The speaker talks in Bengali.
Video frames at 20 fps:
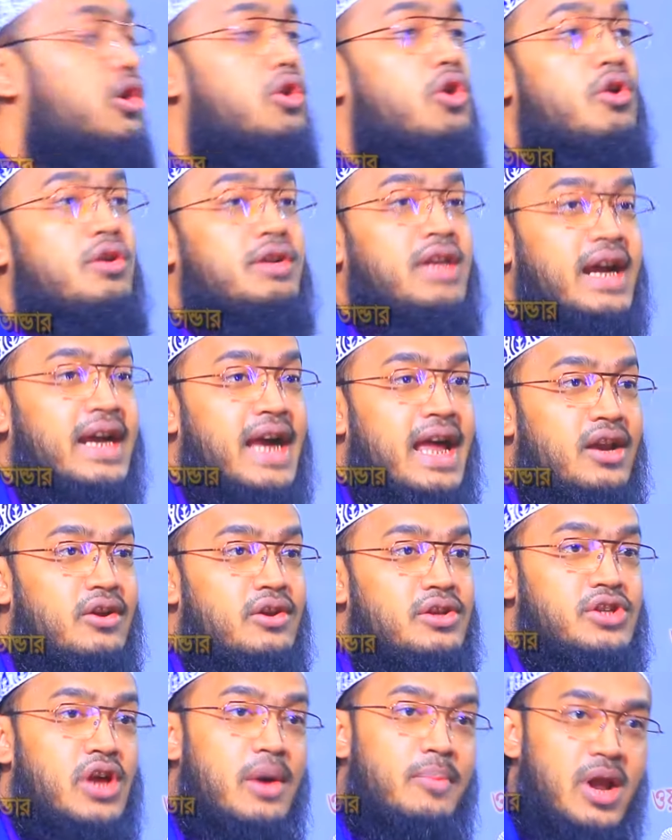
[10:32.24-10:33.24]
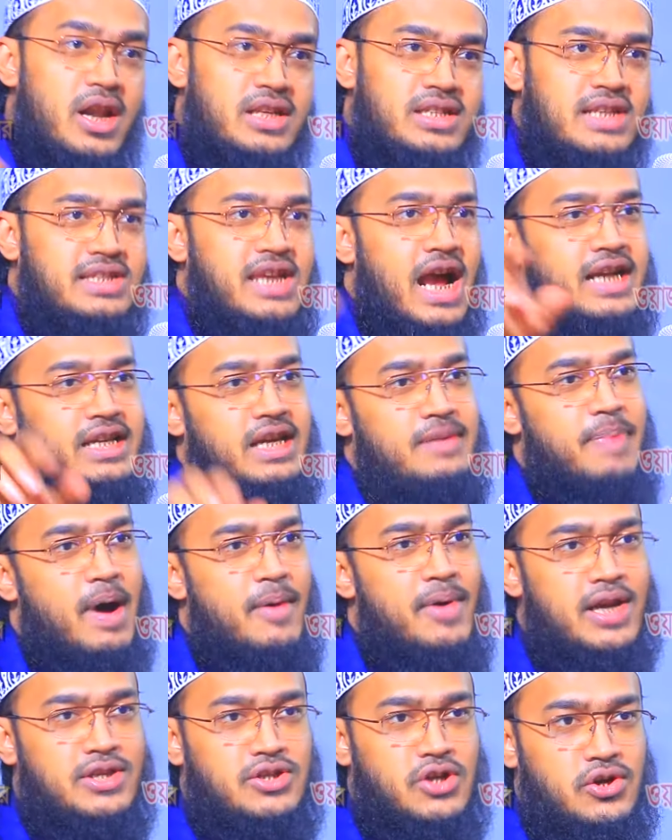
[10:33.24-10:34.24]
লোনটা কেন নিছ বলে যে চাকরি
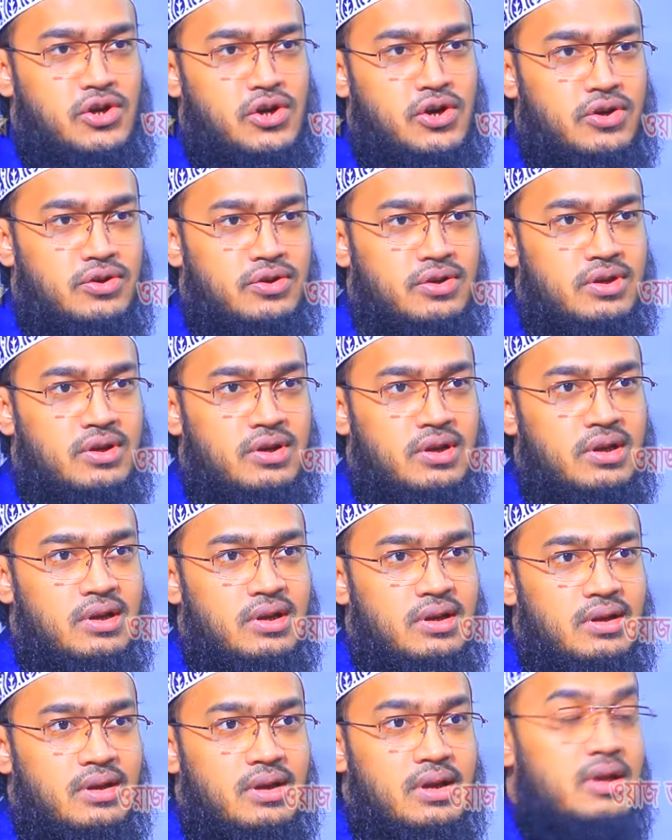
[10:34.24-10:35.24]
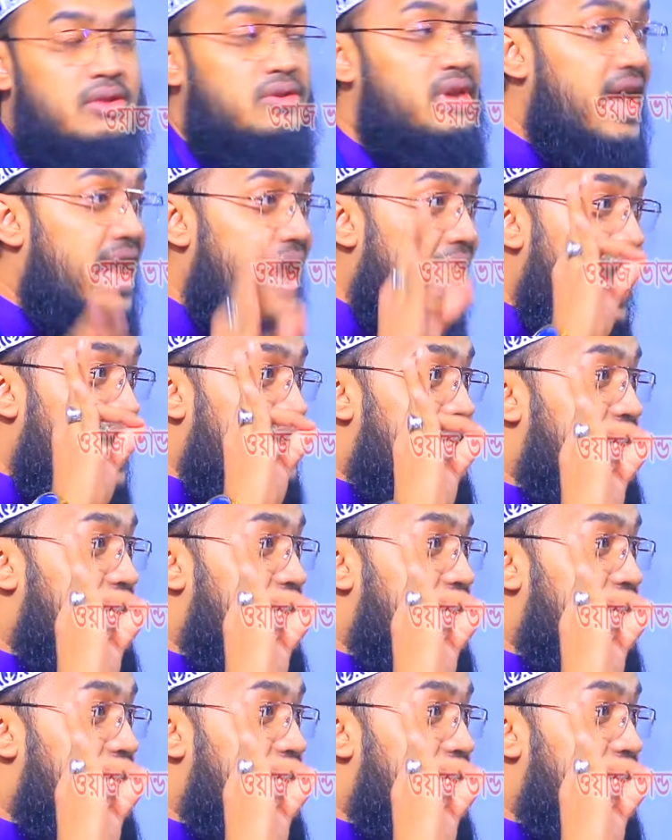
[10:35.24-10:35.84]
পাওয়ার জন্য এই